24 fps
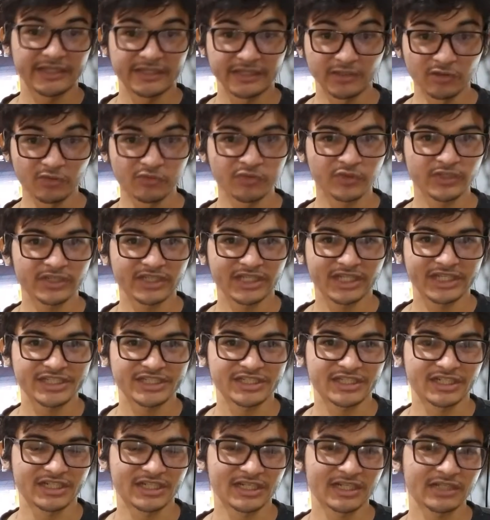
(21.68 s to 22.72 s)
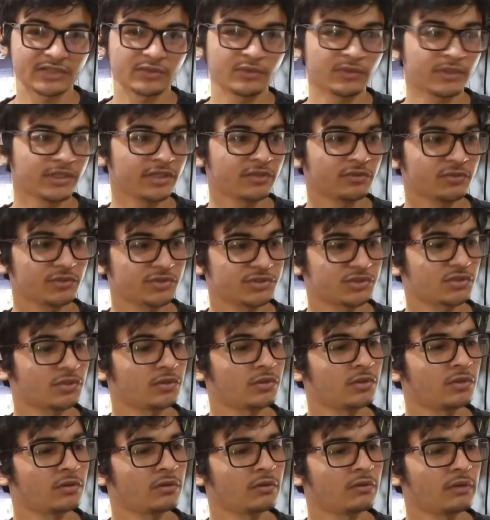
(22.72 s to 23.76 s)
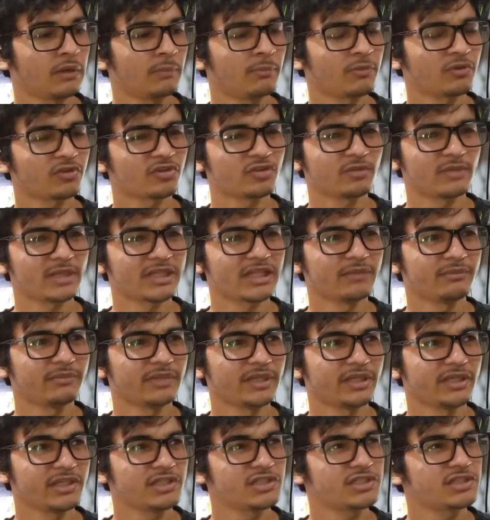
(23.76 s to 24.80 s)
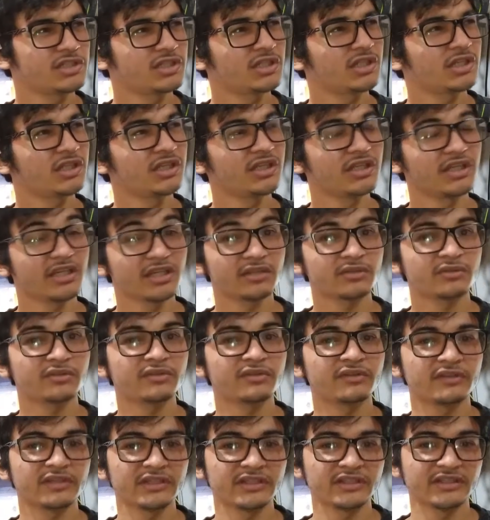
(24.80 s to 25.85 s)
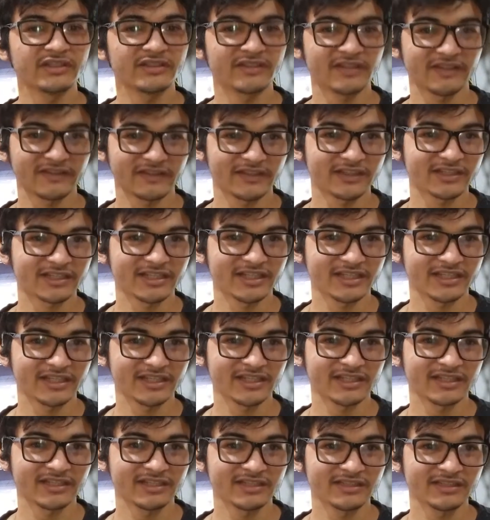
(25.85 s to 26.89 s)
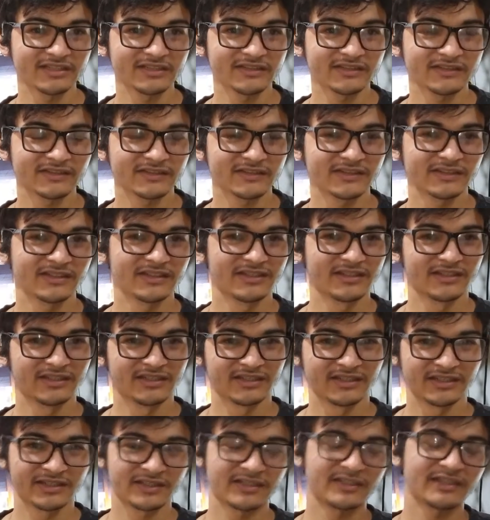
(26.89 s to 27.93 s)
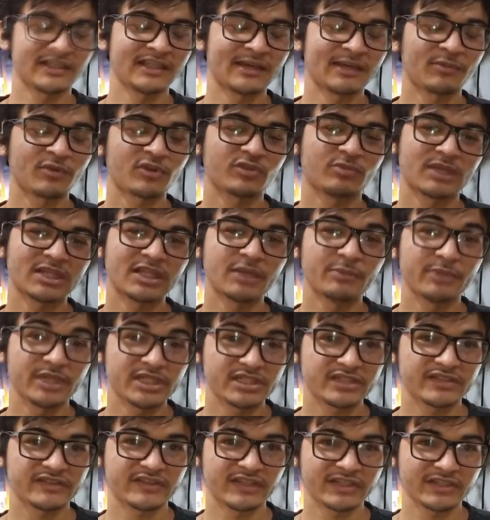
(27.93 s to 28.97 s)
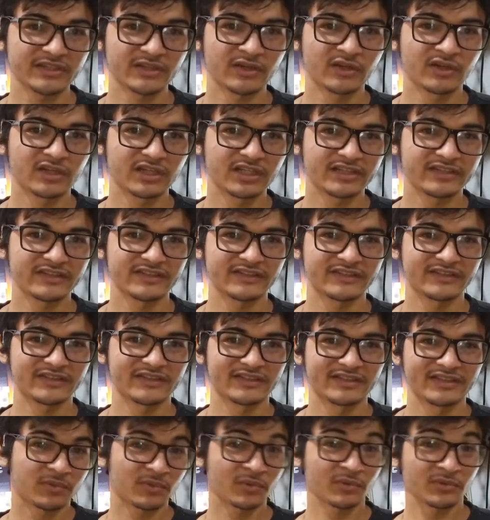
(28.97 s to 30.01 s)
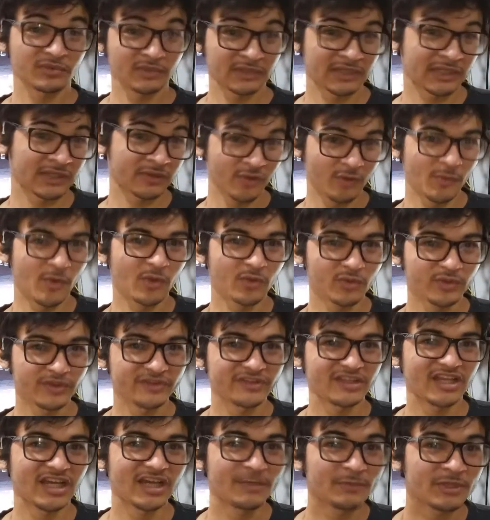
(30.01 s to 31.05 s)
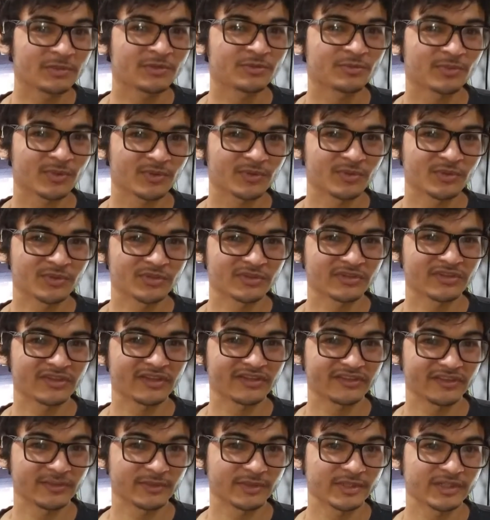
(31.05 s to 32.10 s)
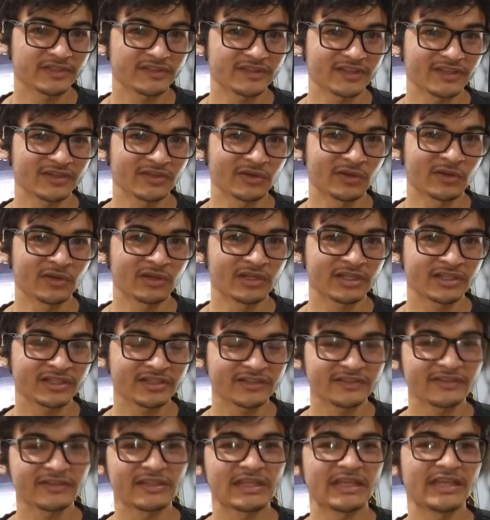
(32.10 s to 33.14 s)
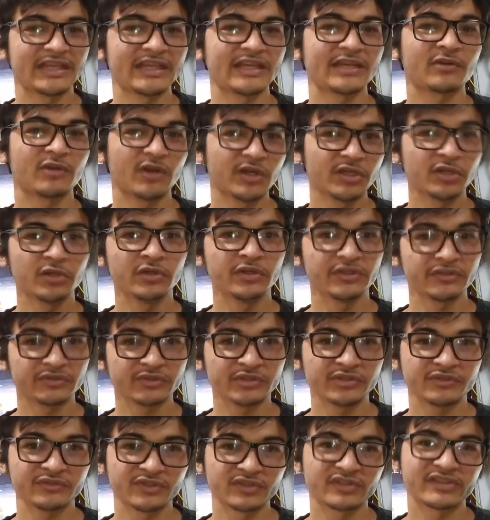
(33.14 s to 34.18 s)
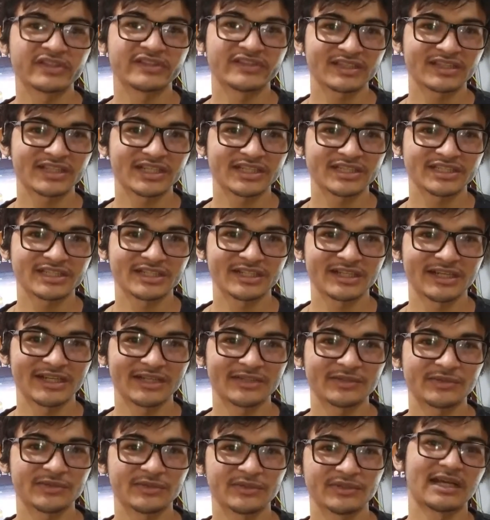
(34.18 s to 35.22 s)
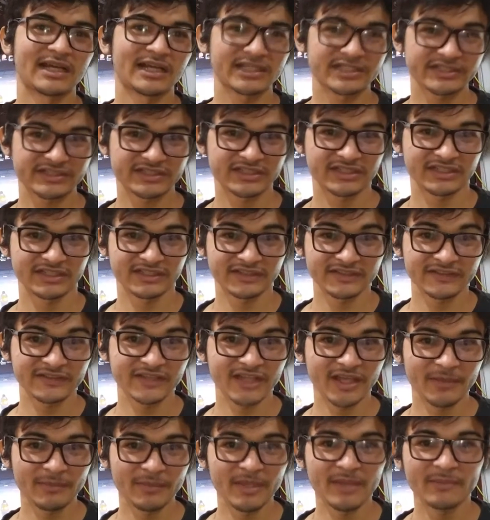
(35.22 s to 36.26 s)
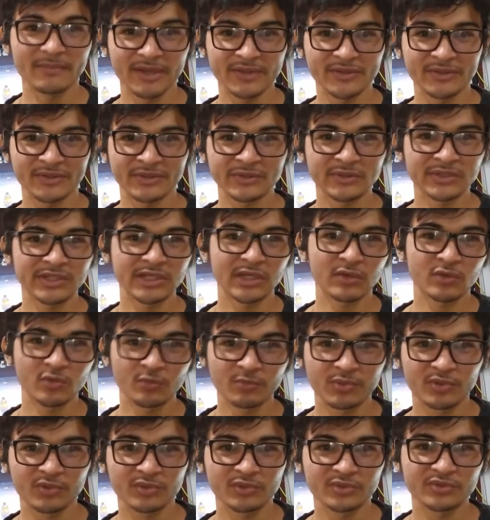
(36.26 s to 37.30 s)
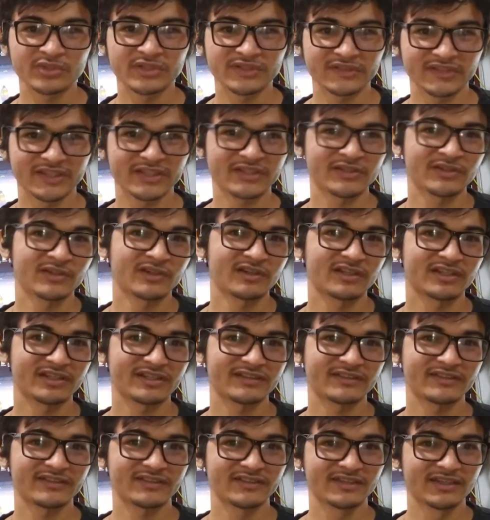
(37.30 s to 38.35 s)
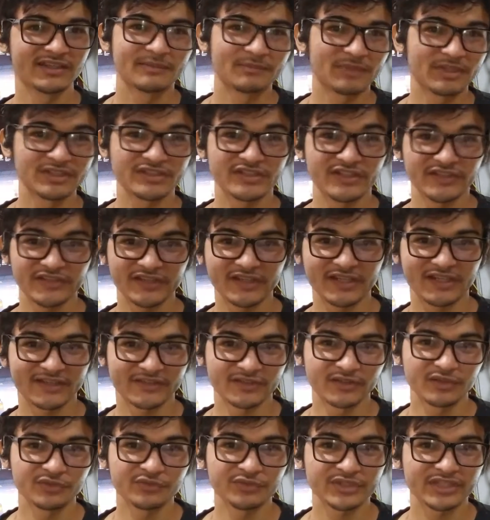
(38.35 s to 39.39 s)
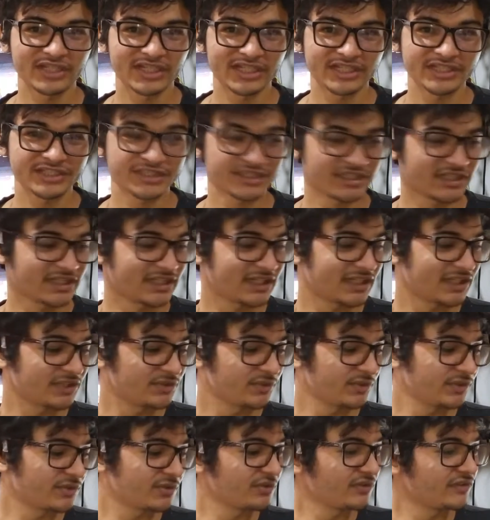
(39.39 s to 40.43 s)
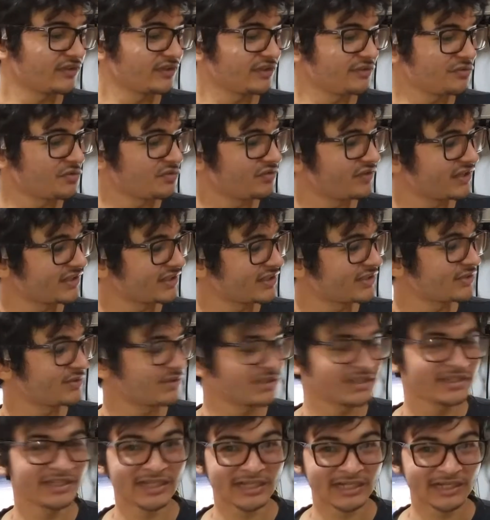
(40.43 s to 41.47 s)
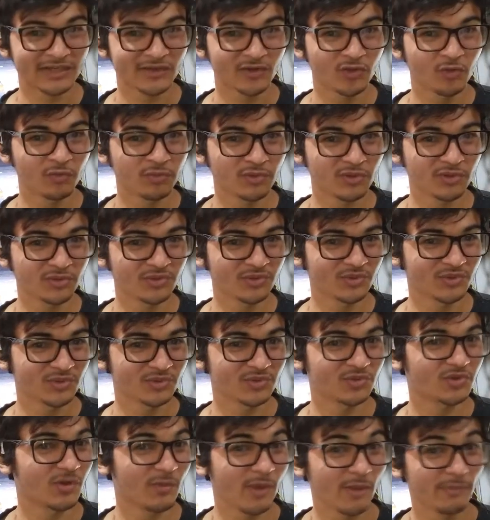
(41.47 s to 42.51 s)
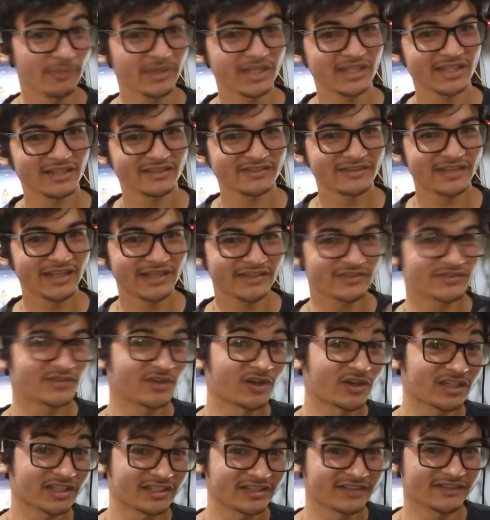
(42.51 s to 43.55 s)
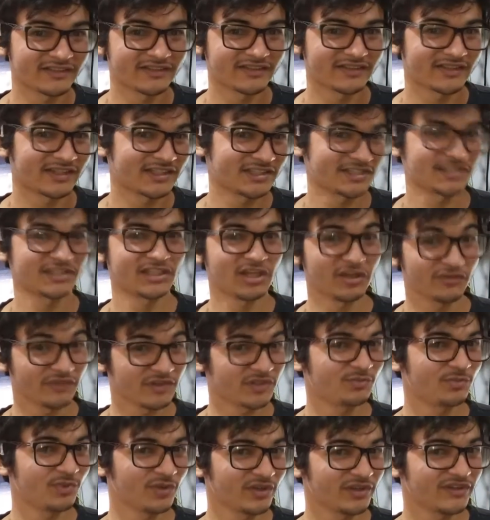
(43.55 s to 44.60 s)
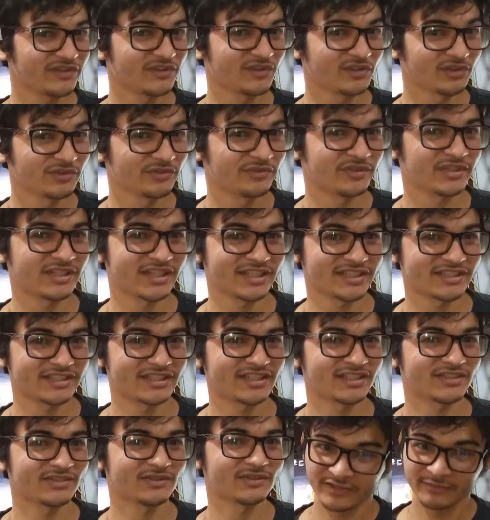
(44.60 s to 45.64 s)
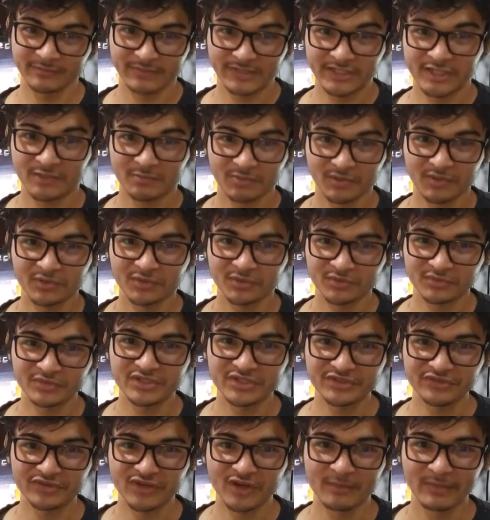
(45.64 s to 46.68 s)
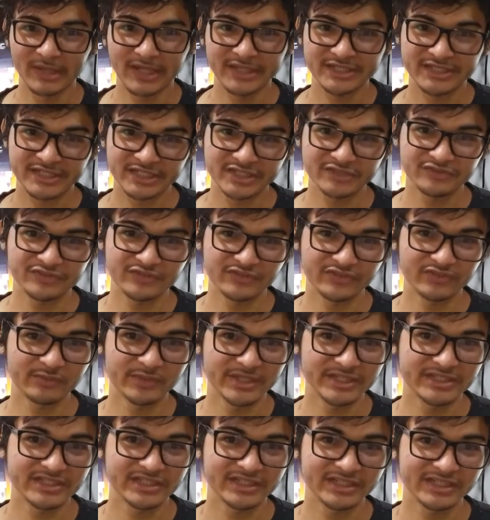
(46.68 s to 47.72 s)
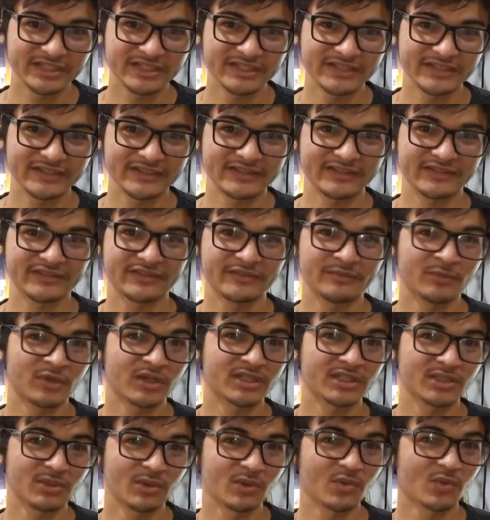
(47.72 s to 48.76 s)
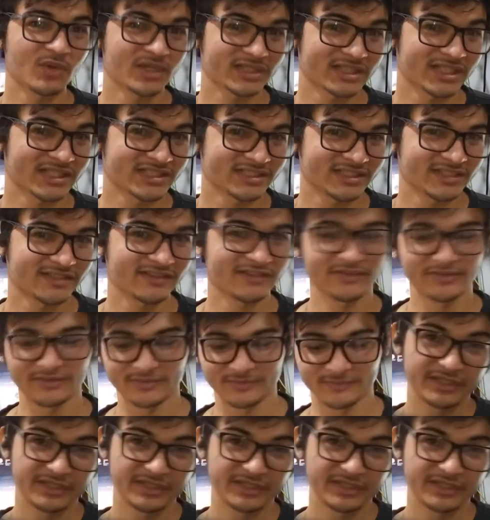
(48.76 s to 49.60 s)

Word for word: É, não fui taxado, ele custou aproximadamente 560 reais, que dá aproximadamente 100 dólares. É, como alguns sabem, produtos acima de 100 dólares é, corre o risco de você ser taxado. A chance é bem maior do que algum produto de 100 dólares. Mas nesse caso eu não fui taxado, inclusive o vendedor ele declarou o produto como apenas 10 dólares. Acho que talvez por isso eu não fui taxado. Se bem que produto de informática dificilmente eles botam alguma taxação.